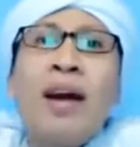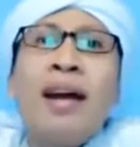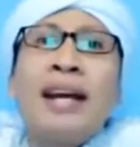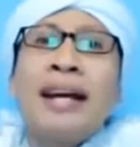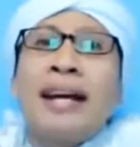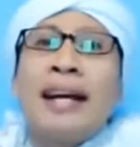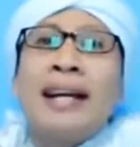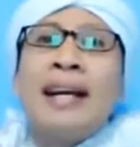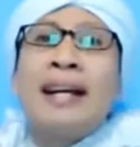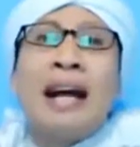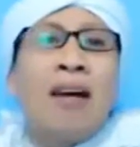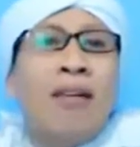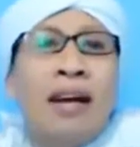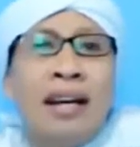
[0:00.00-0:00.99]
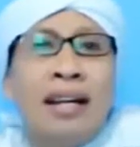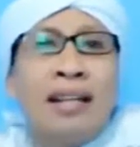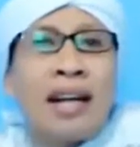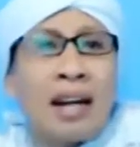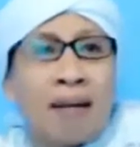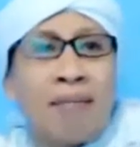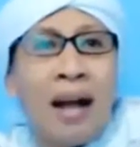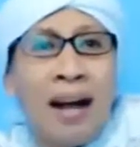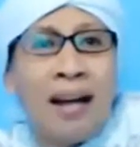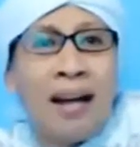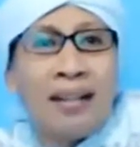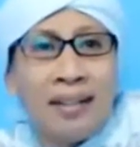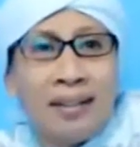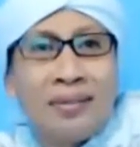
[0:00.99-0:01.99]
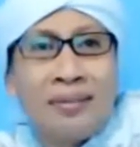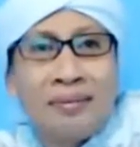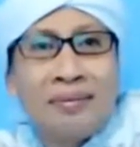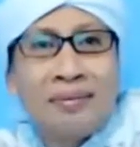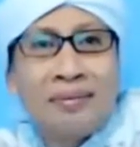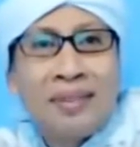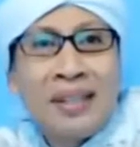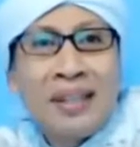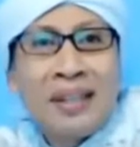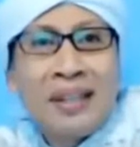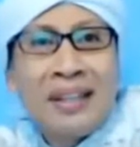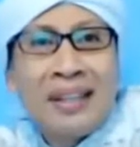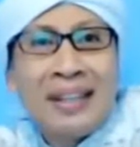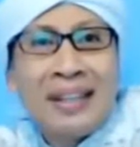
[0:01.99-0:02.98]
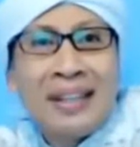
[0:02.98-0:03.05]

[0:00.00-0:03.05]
Wah ini kayaknya dakwah ini cakep banget nih. Yes